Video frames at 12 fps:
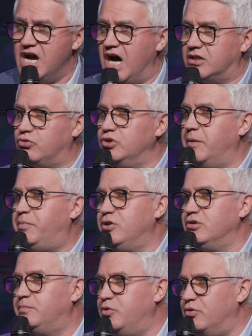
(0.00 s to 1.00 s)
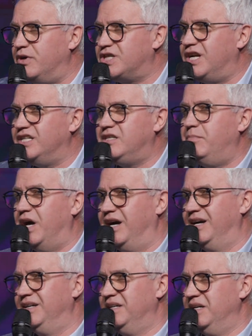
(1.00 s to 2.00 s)
Откуда придет помощь для тебя?
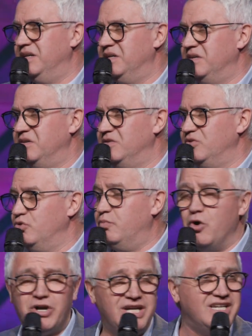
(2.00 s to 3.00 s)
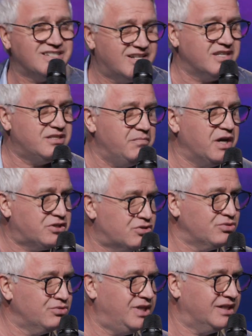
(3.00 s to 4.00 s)
У Бога есть для тебя
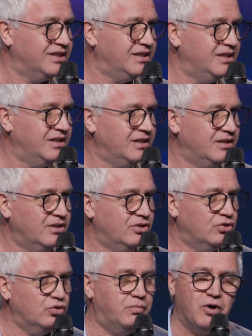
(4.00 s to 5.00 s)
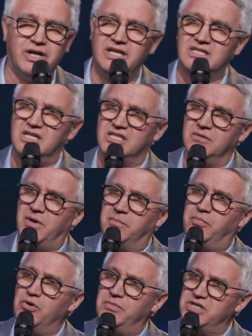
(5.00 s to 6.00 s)
чудо. У Бога есть для тебя
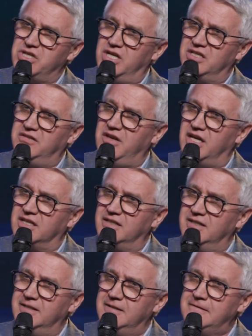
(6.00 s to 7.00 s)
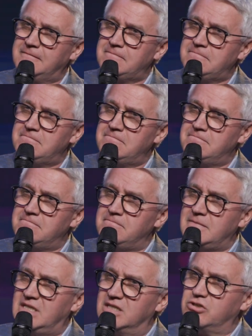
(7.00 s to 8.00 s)
помощь и ответ.
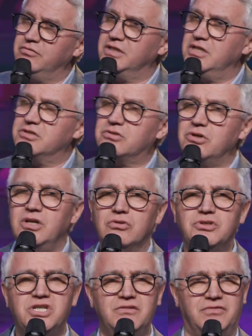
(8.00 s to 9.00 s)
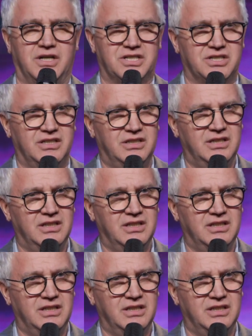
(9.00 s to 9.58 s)
Что в этой истории очень важно?